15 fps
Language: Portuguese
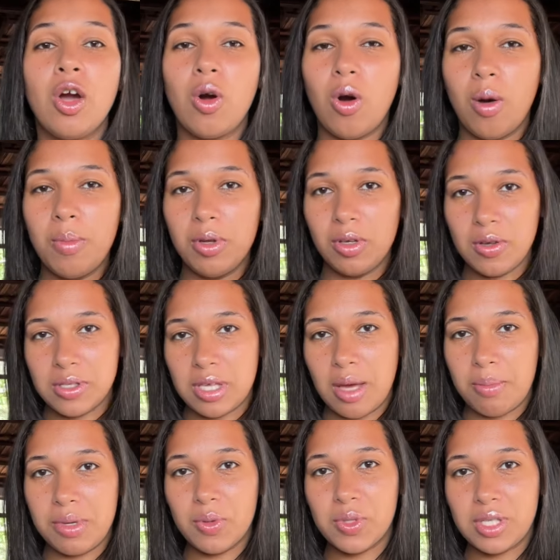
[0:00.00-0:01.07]
Como eu não
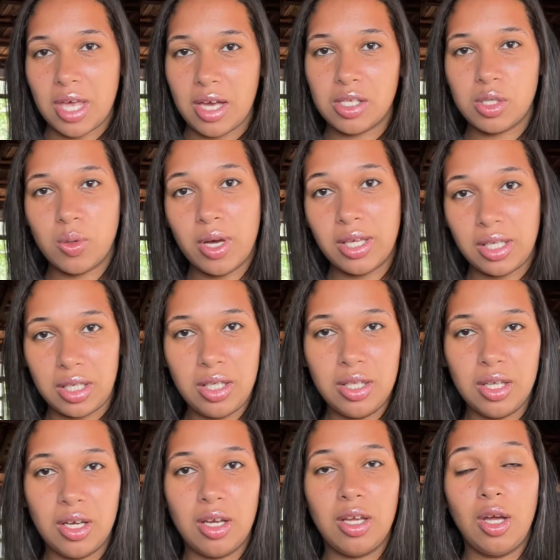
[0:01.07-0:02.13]
sabia o sexo
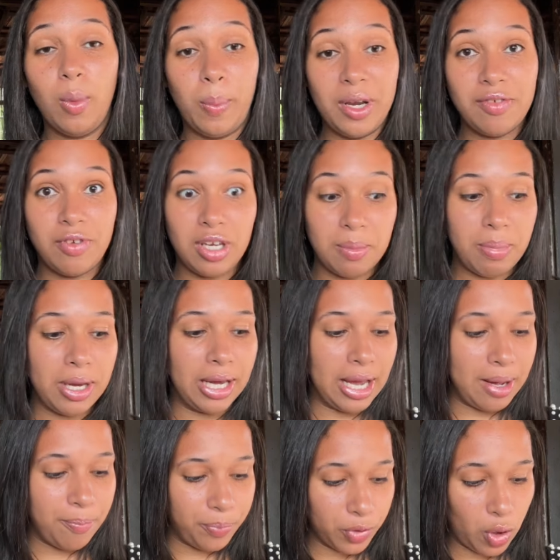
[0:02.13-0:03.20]
ainda, eu preferi
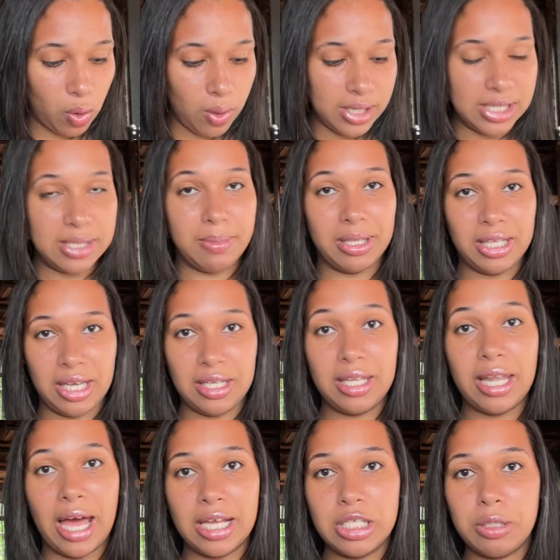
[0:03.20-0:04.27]
pegar coisas da
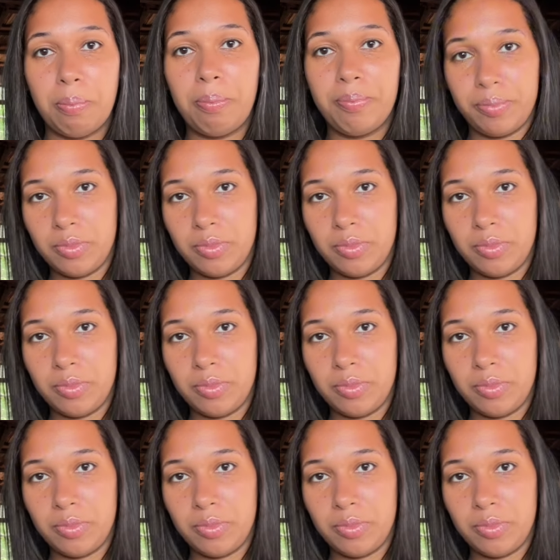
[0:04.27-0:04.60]
maternidade,